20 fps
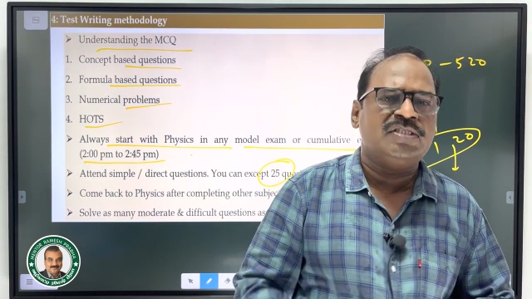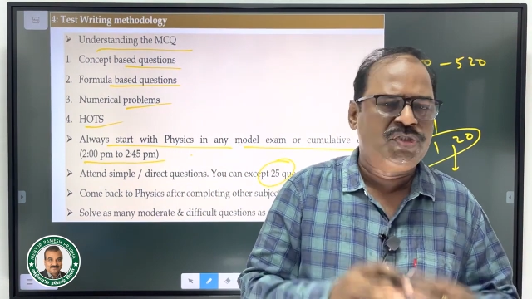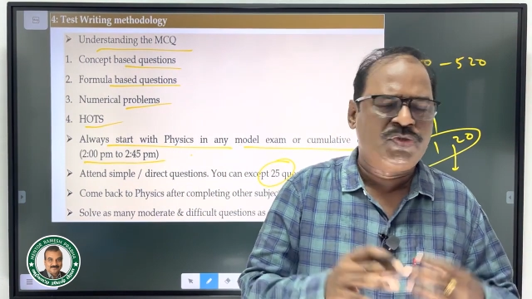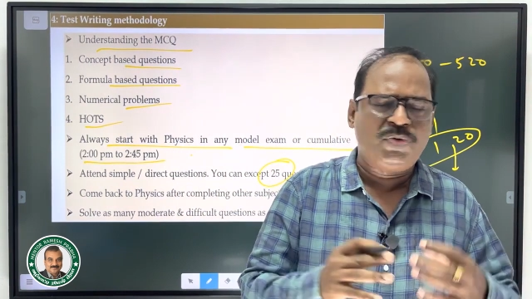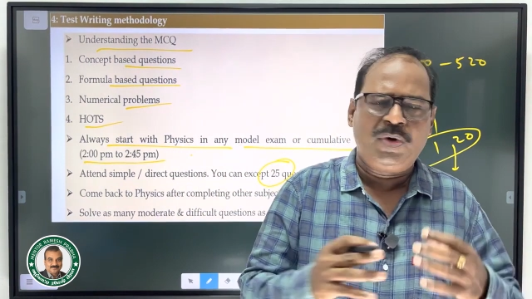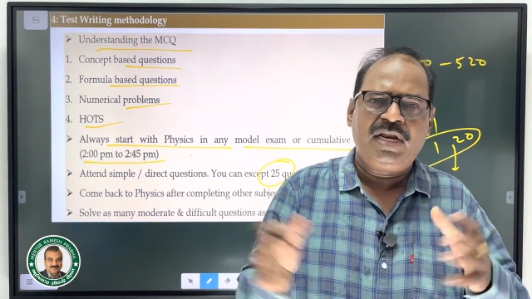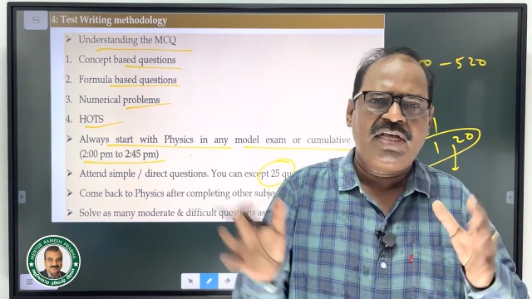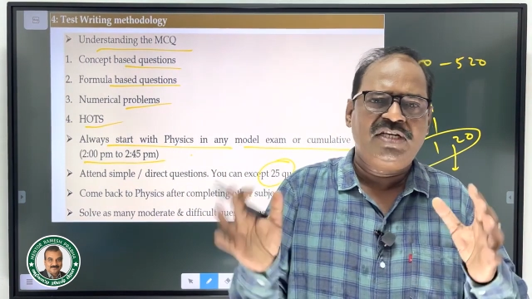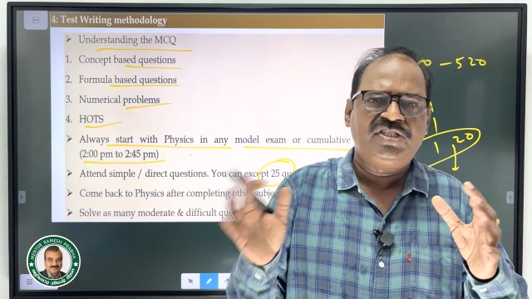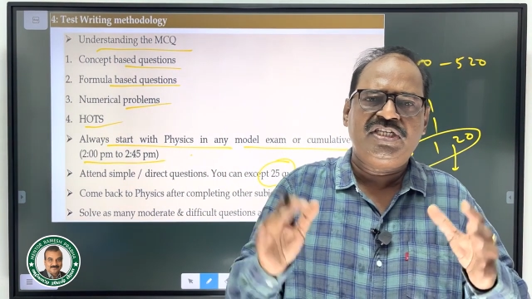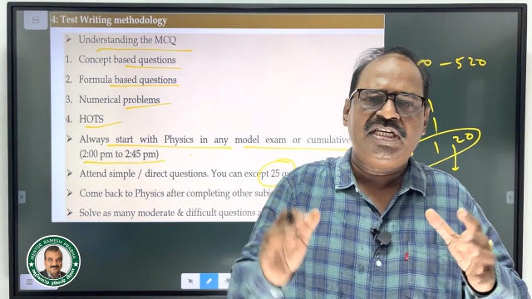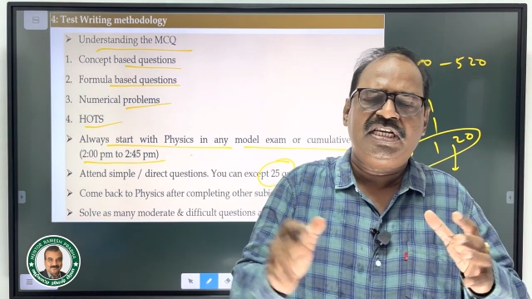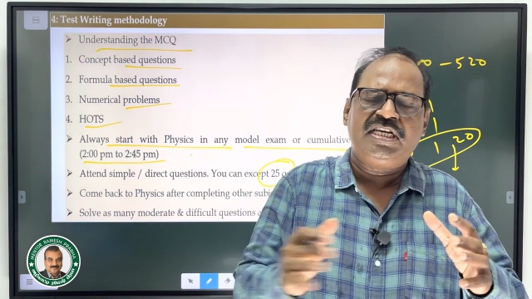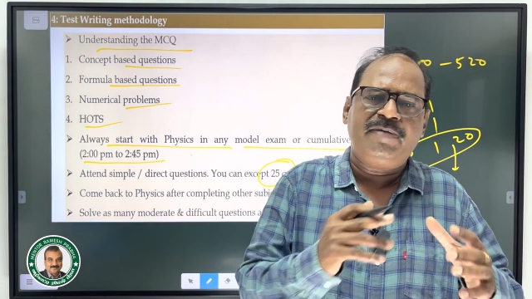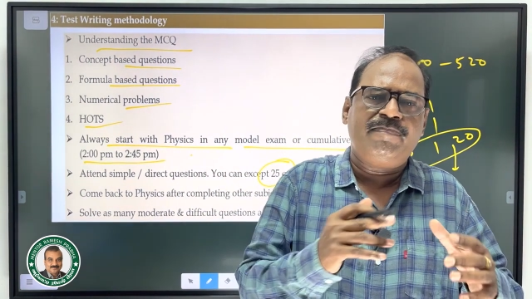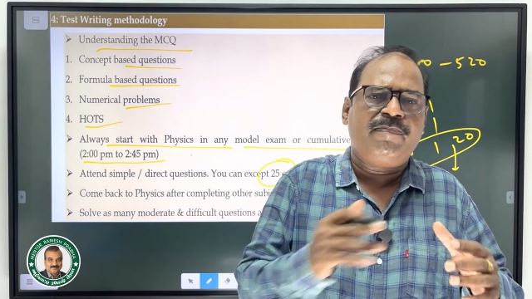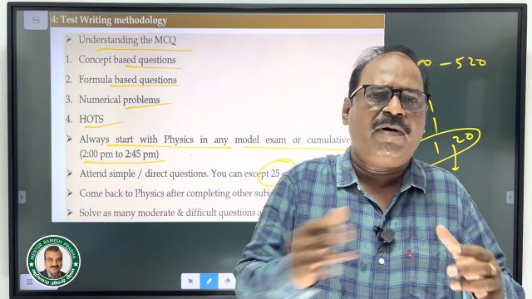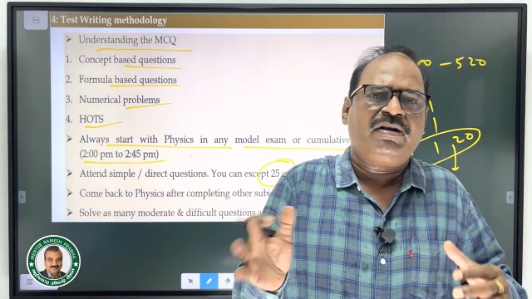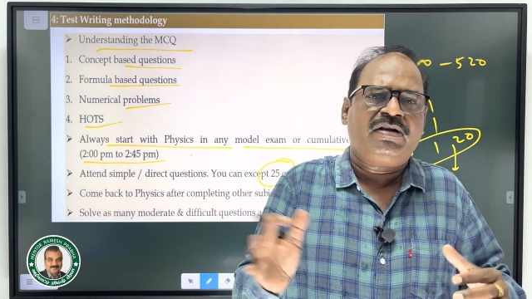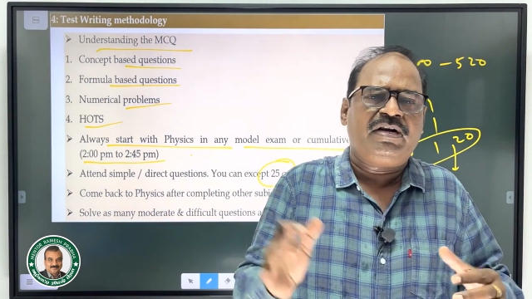சுவாலஜி
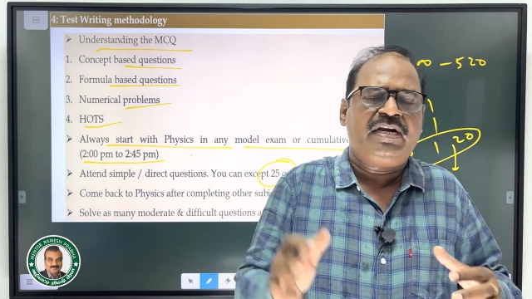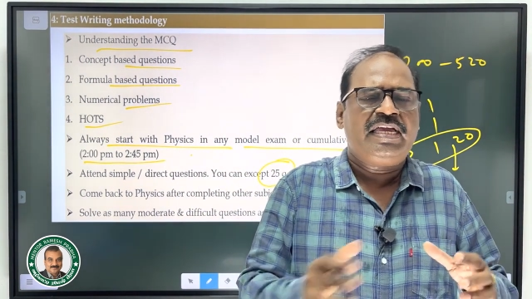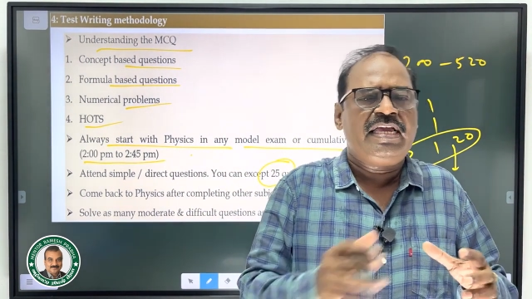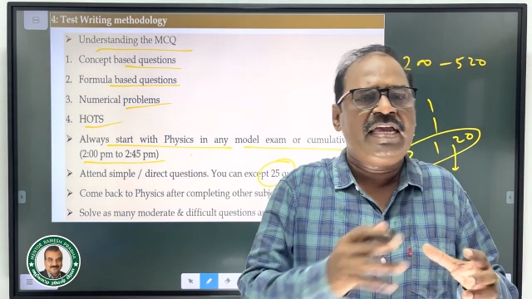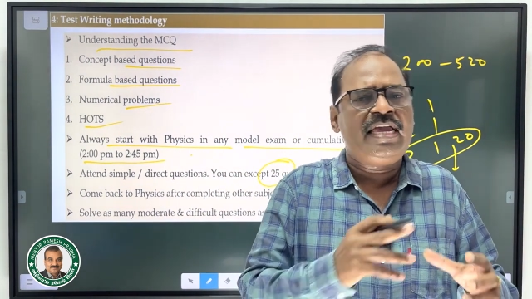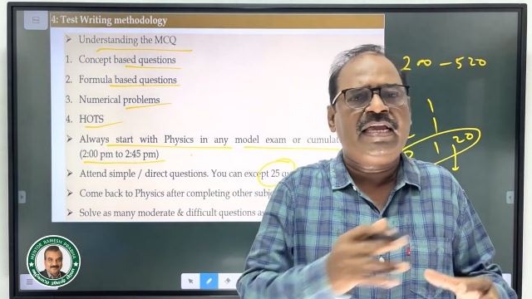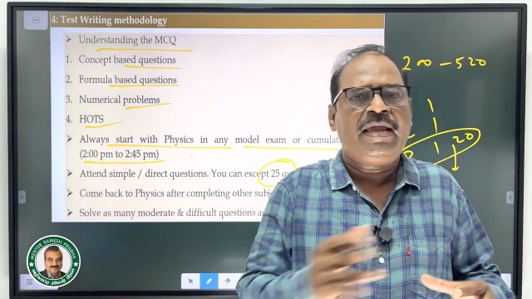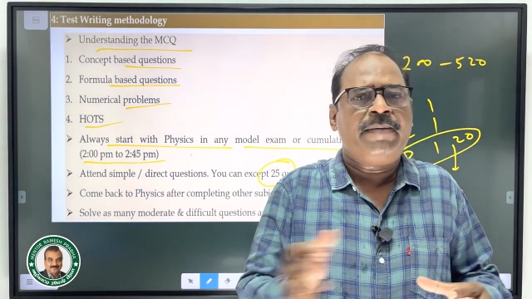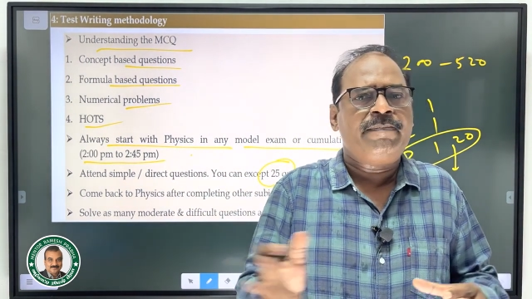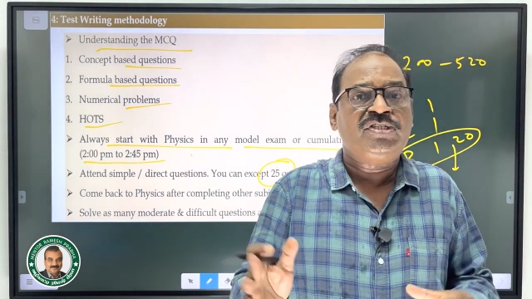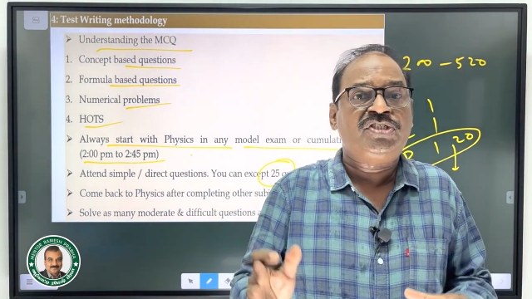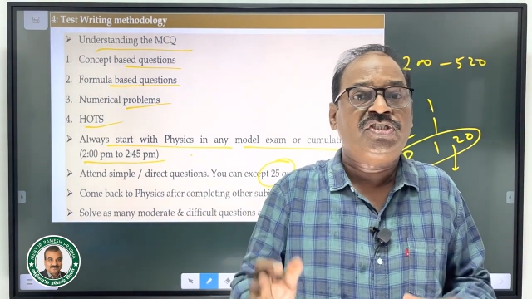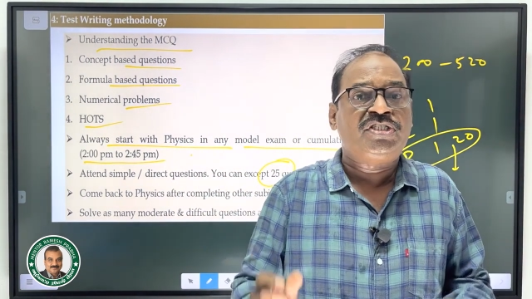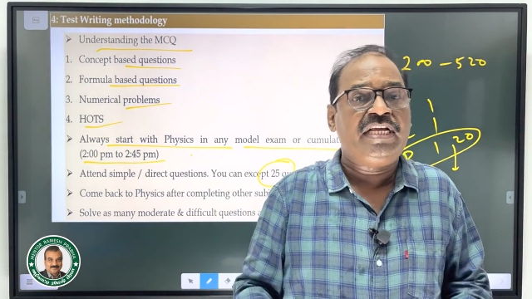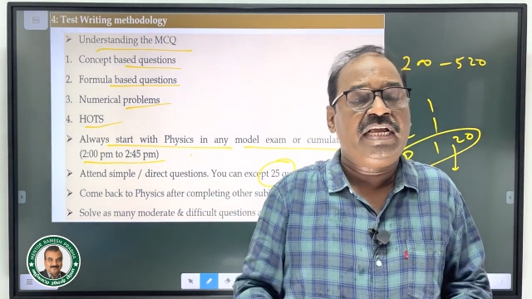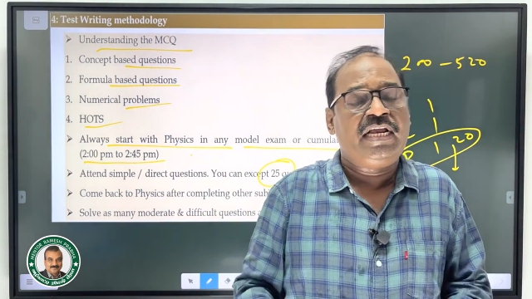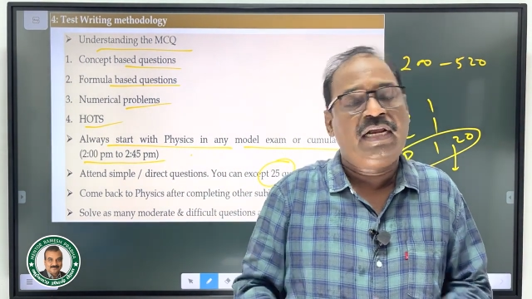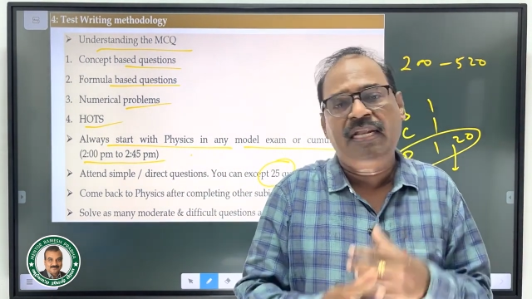பாட்டனி கெமிஸ்ட்ரி